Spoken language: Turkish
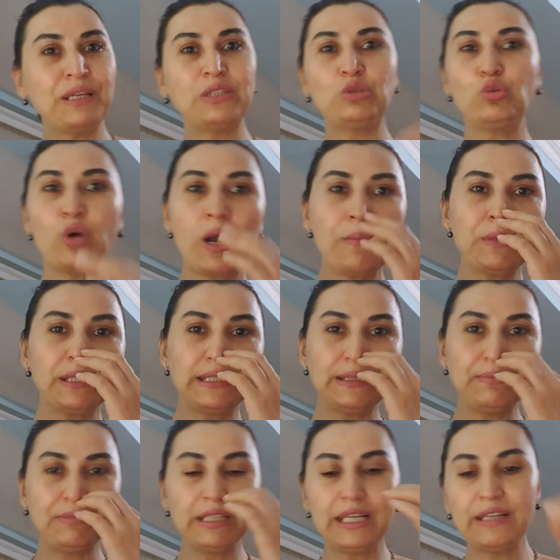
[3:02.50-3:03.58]
beddua mı
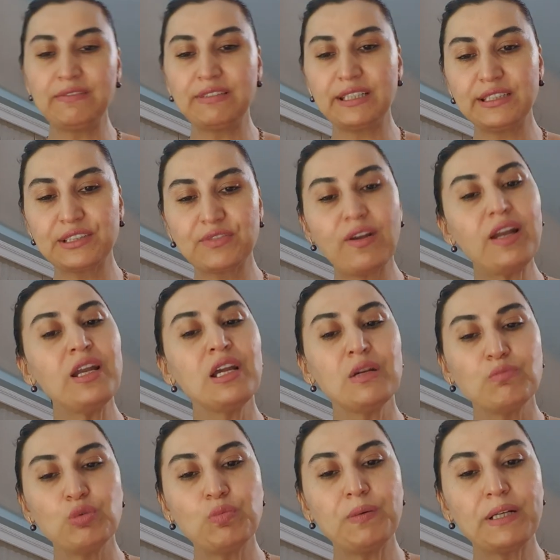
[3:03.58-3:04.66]
edeyim diye evreniz var
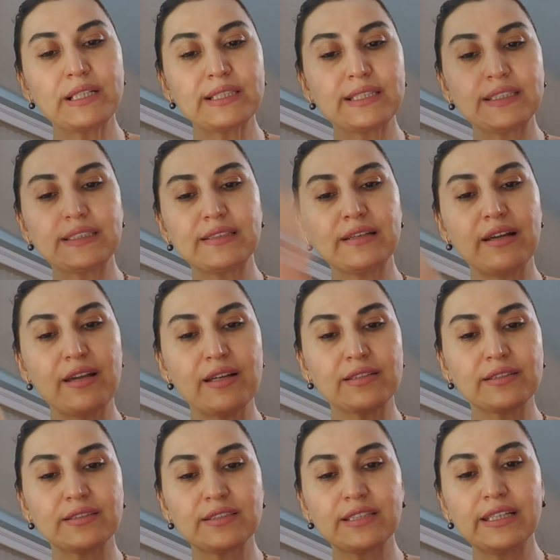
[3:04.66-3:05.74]
bu para sizin
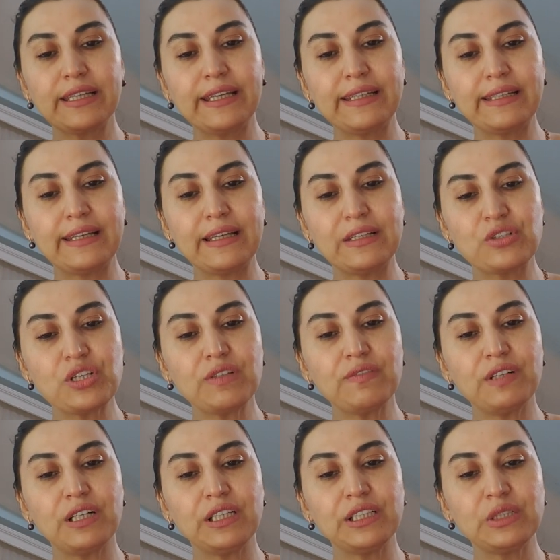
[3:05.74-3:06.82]
hayatınıza geri
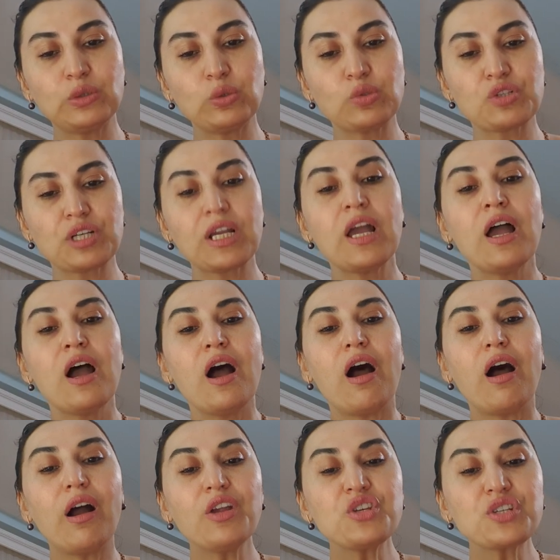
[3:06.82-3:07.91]
gelecek ve hayırlı olacak
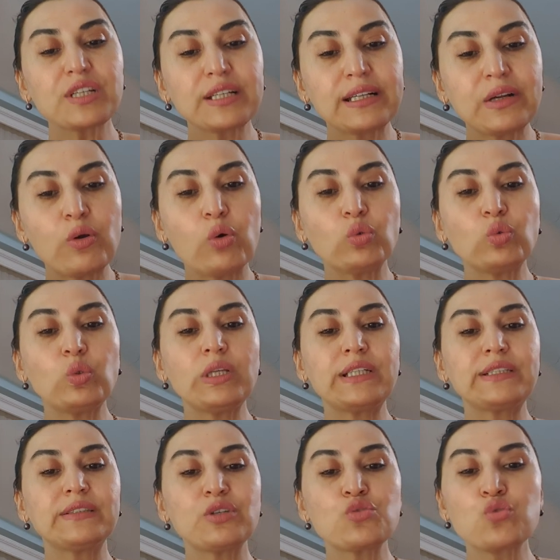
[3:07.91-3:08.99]
aşk
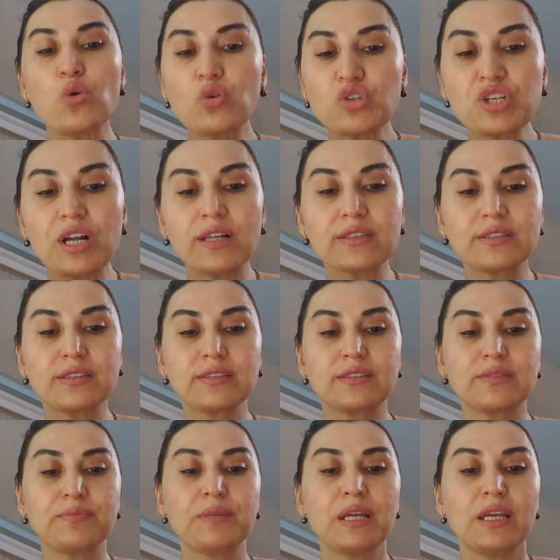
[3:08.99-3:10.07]
konularında çok
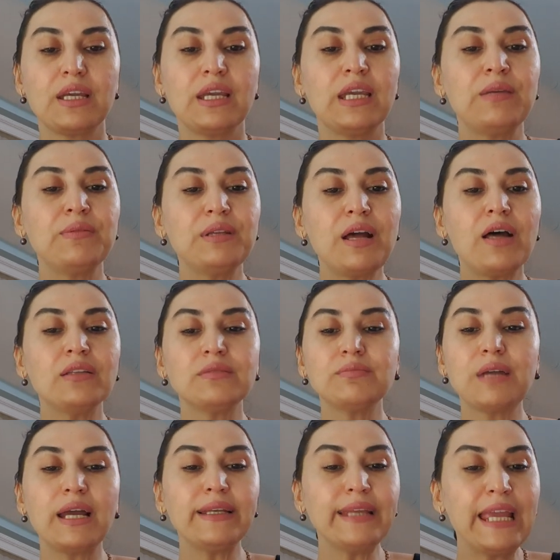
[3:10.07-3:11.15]
şanssızım. Emine
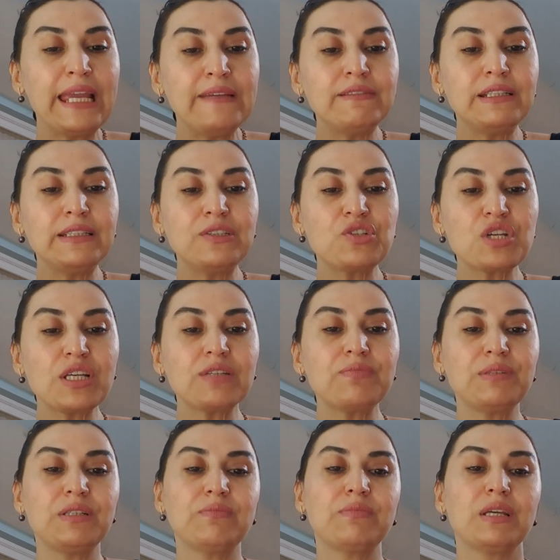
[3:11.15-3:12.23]
Hanım ben
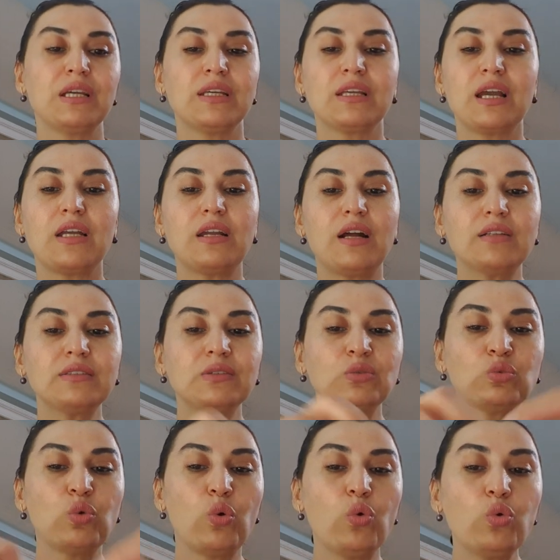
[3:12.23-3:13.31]
evlenecek miyim? Yani
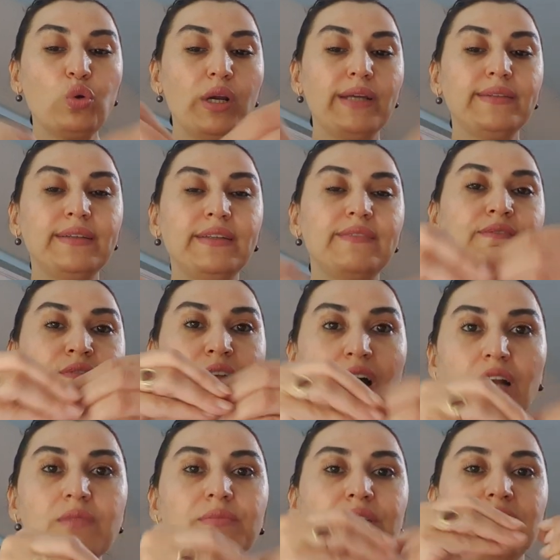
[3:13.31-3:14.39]
artık doğru kaderim
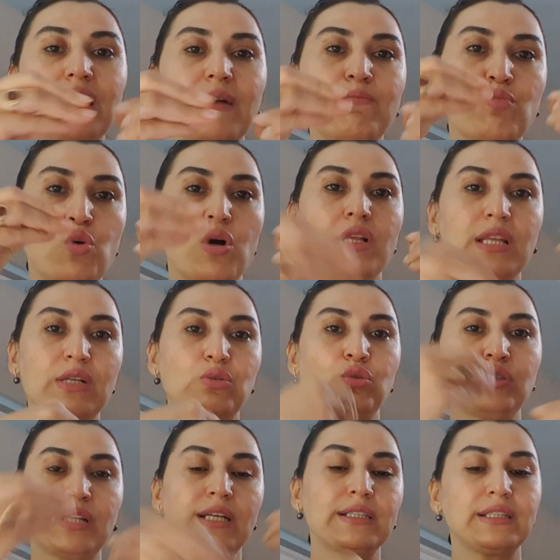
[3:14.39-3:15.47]
var mı diyen boğalar
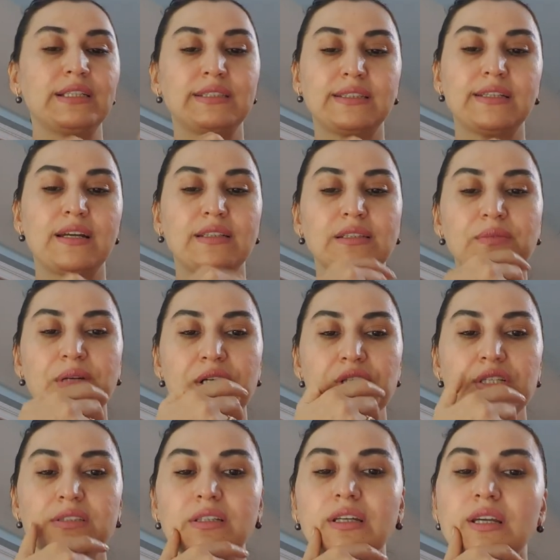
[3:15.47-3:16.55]
özellikle isyana
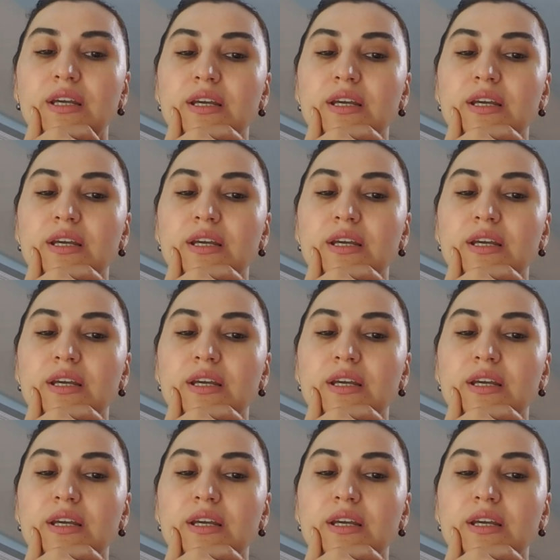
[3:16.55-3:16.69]
başladı.